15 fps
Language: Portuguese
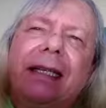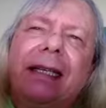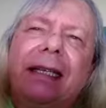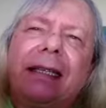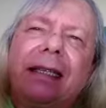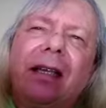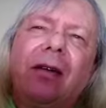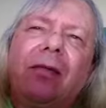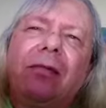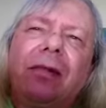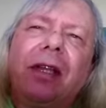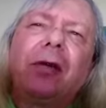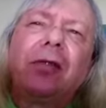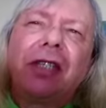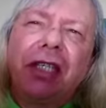Então
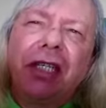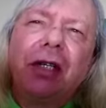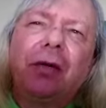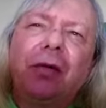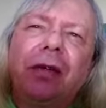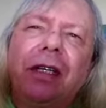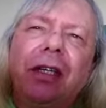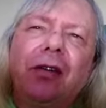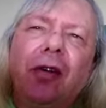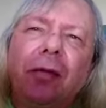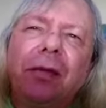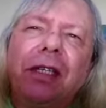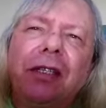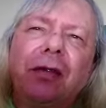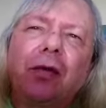eu digo, em
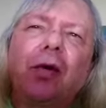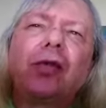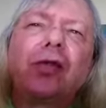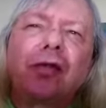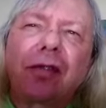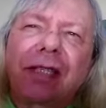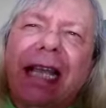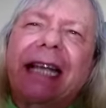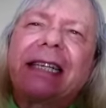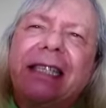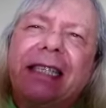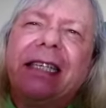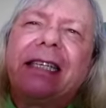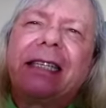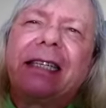nome de todos os
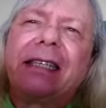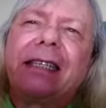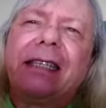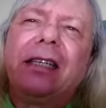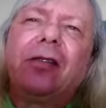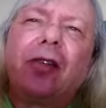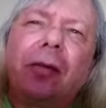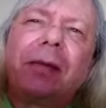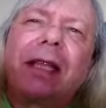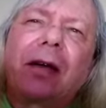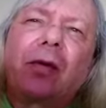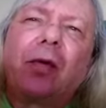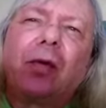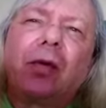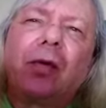artistas, em nome da
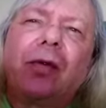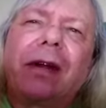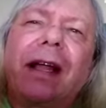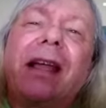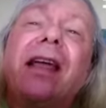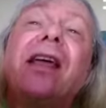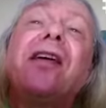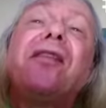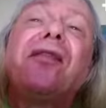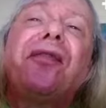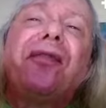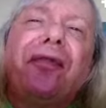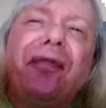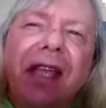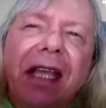cultura,
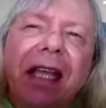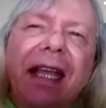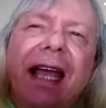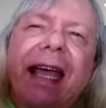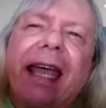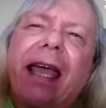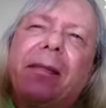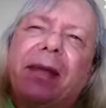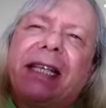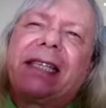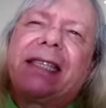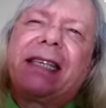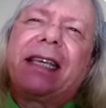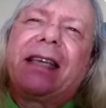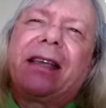fica
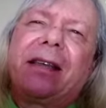EBC.